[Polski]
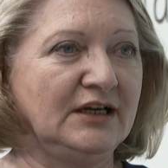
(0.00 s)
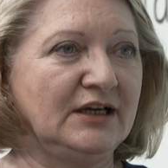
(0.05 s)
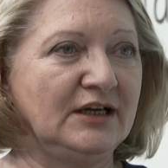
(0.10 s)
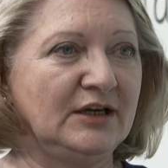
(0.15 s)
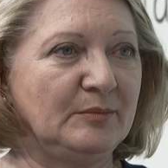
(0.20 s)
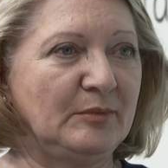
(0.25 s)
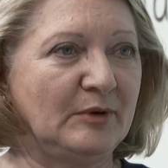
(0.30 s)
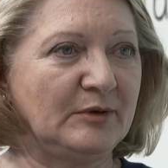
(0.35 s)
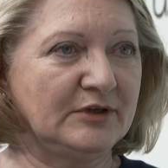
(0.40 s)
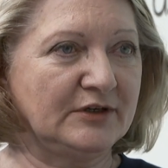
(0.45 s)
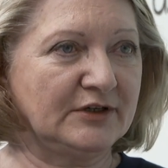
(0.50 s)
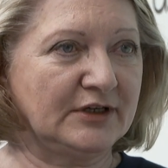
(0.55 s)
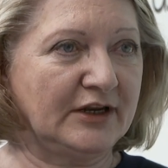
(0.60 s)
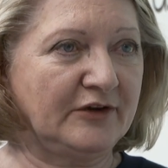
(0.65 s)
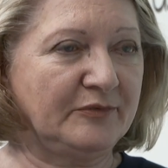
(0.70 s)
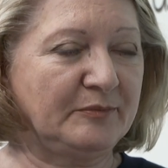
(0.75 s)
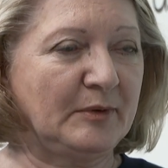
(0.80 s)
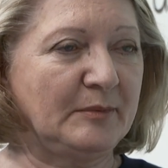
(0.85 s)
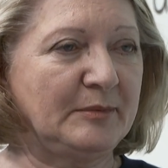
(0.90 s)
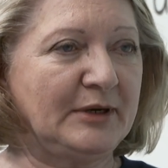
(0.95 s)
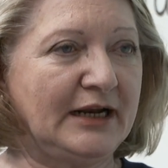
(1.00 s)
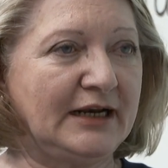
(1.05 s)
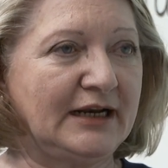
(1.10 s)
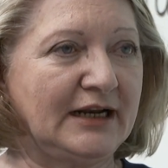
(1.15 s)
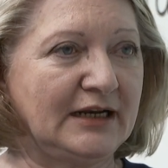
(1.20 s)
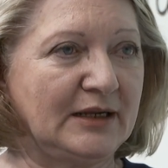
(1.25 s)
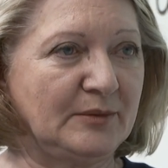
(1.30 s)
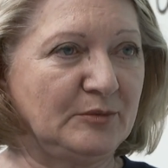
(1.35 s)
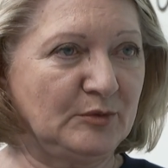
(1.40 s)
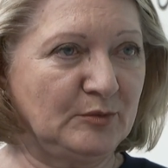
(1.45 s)
e, krew
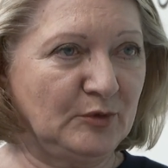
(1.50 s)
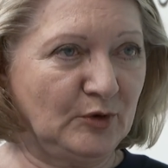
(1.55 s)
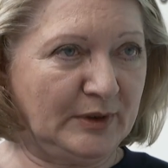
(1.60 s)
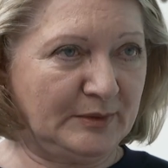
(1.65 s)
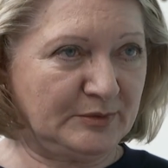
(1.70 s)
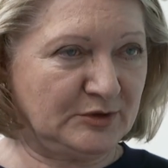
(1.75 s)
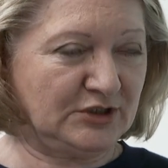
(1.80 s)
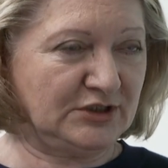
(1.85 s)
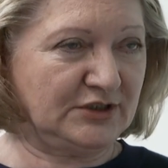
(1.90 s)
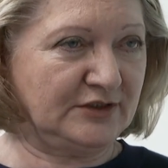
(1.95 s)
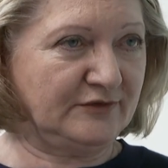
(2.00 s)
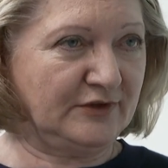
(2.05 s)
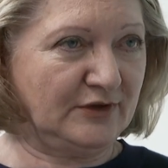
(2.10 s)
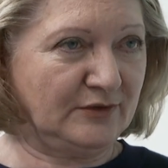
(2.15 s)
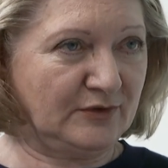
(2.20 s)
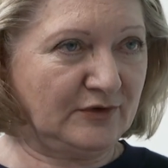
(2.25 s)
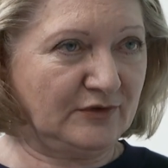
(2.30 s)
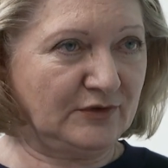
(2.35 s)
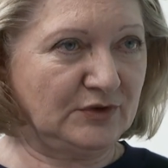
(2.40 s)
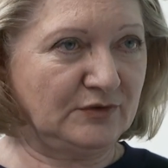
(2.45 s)
pobrana na bibułę przesiewową